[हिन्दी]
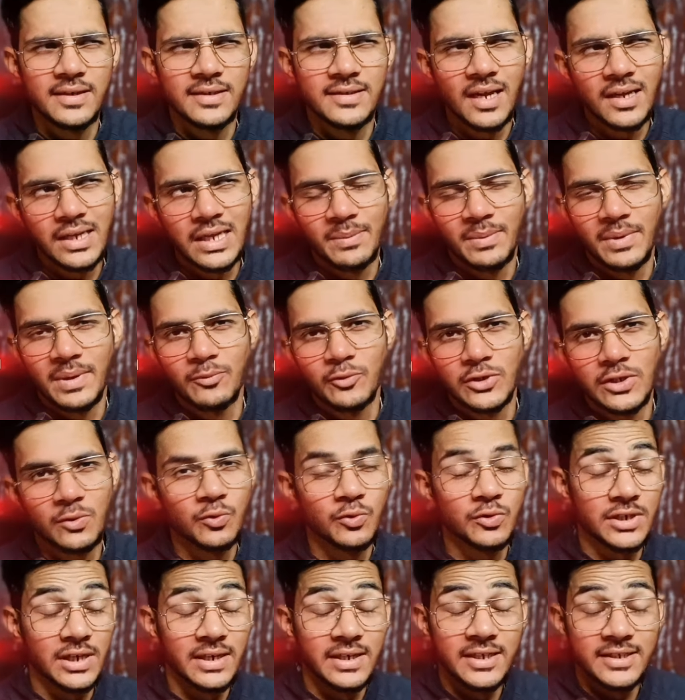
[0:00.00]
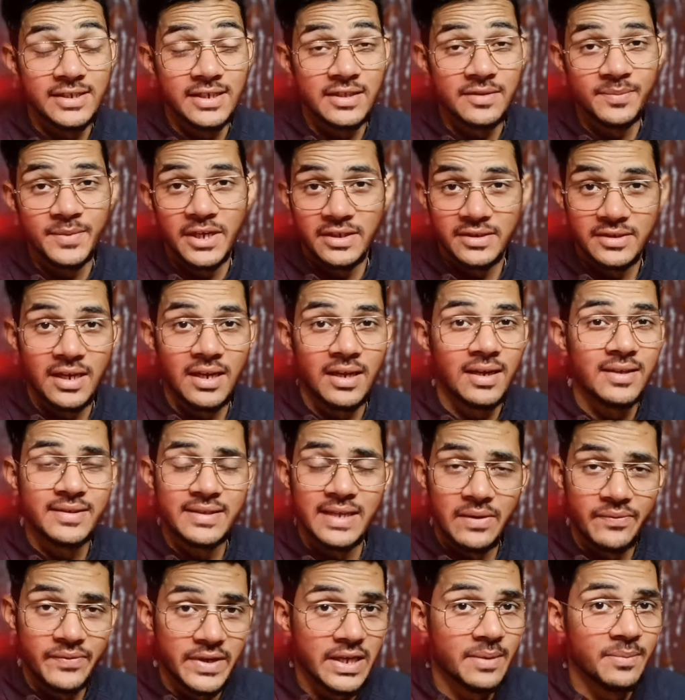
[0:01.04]
इसका कैमरा मुझे कुछ कंडीशन में अच्छा लगा
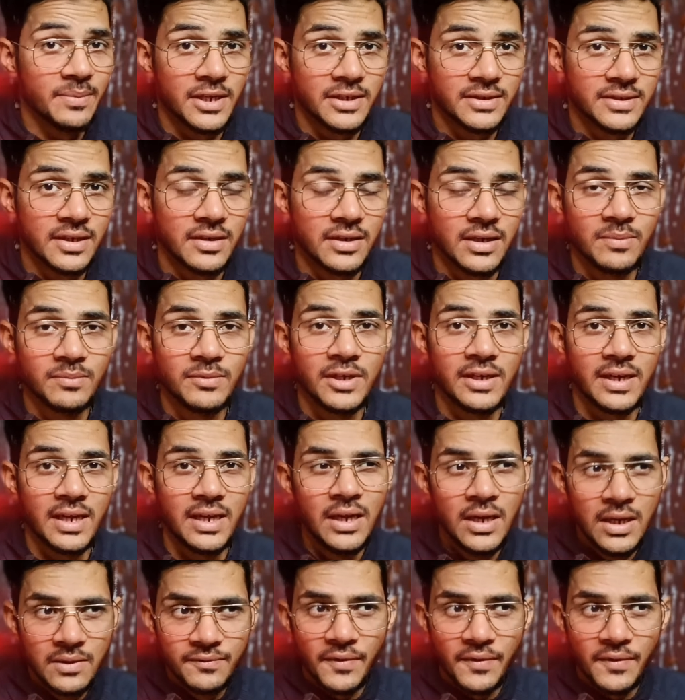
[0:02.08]
सेल्फी कैमरा अच्छा काम कर रहा है